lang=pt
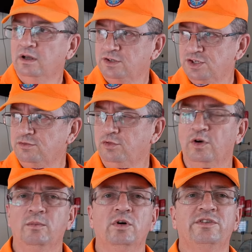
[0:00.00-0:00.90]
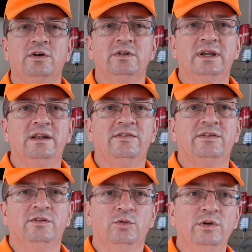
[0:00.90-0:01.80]
A gente viu a emoção
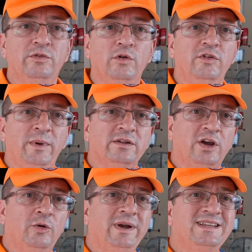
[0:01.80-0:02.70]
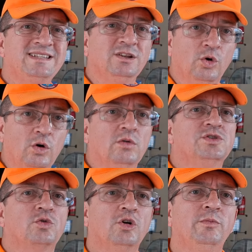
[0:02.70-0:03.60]
deles no envolvimento, realmente se doam
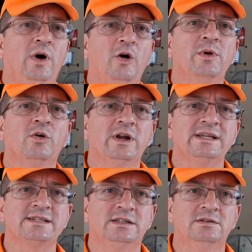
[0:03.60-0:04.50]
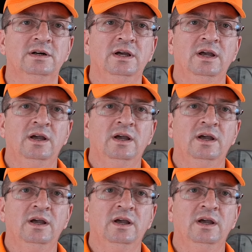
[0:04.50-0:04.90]
de corpo, alma e coração